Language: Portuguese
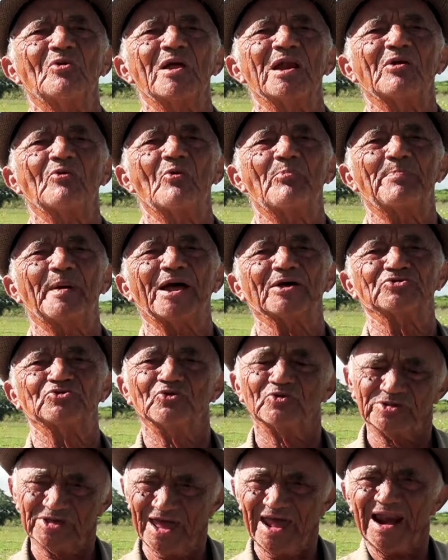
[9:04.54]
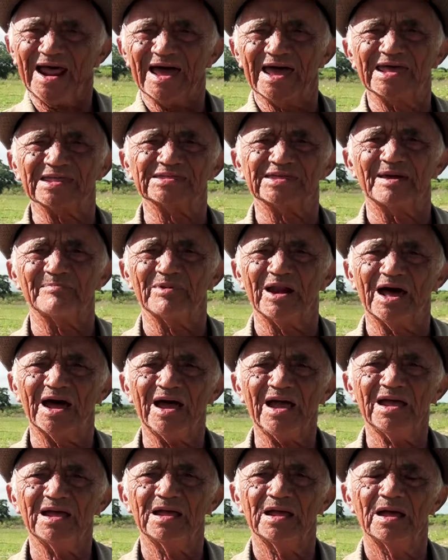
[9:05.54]
um alô para tu. Ela recebe.
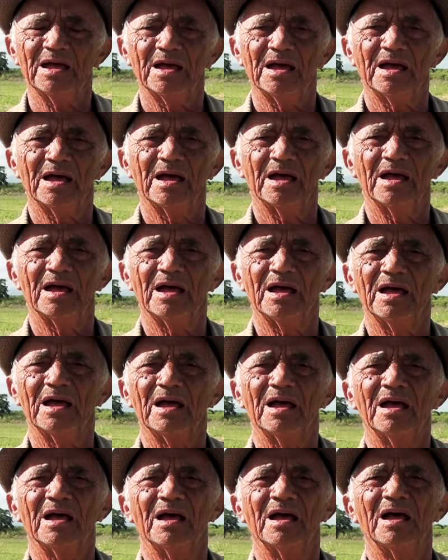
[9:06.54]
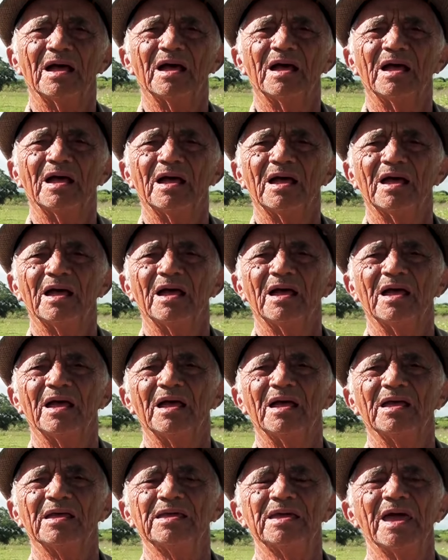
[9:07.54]
Vai, ela vai ver. Isso aqui é que nem
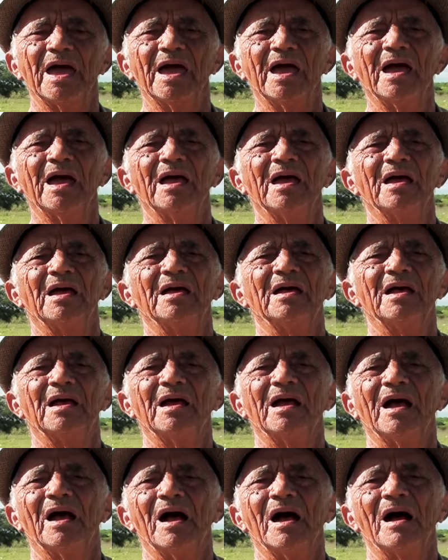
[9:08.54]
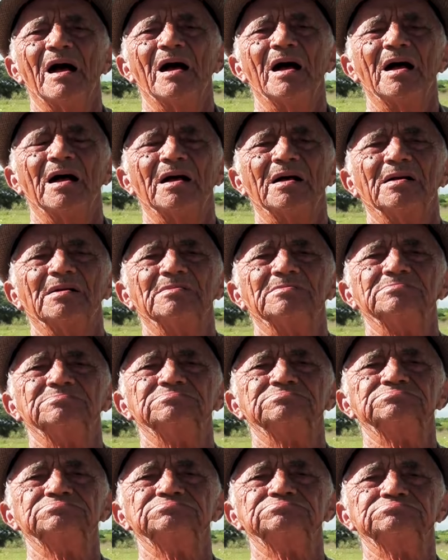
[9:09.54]
televisão. É. O mundo todo vai ver. Lá do,
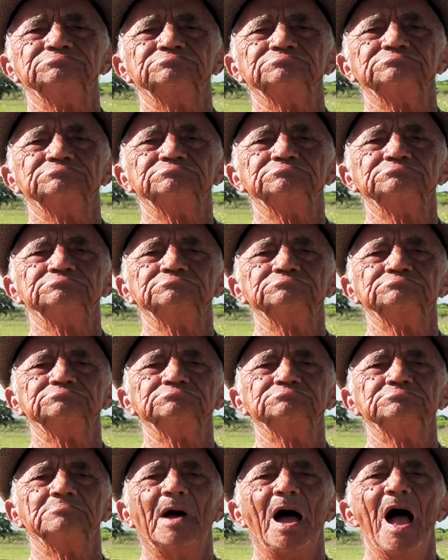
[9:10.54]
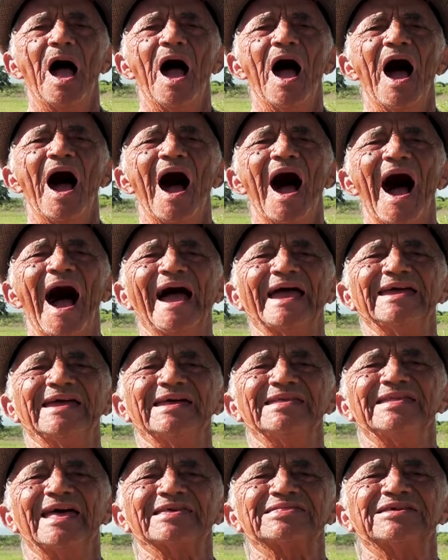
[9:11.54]
no Japão vai ver o senhor, do outro lado do mundo.
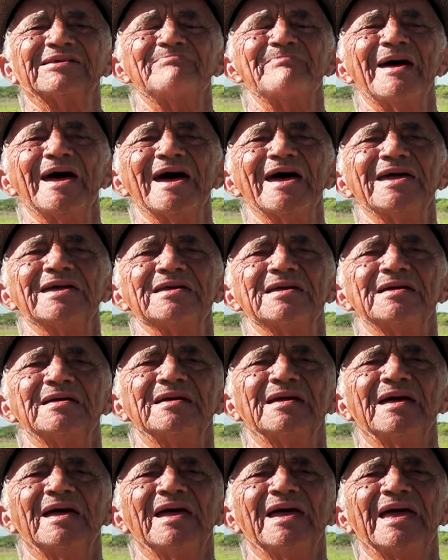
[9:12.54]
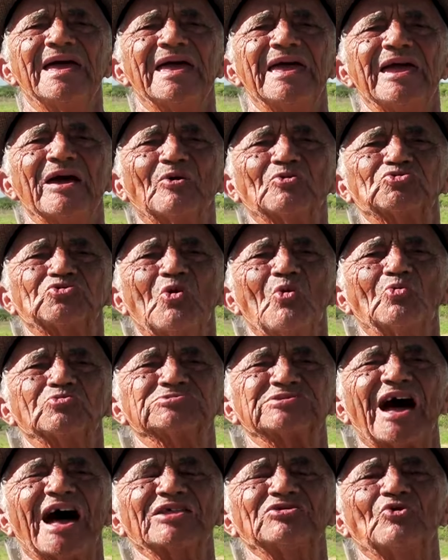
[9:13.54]
Aí nesse meio, eu tenho um
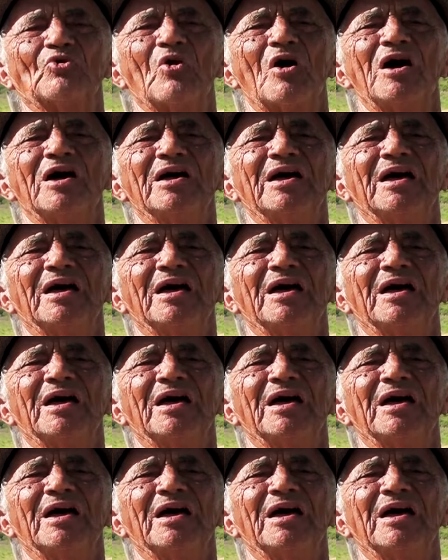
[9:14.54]
tado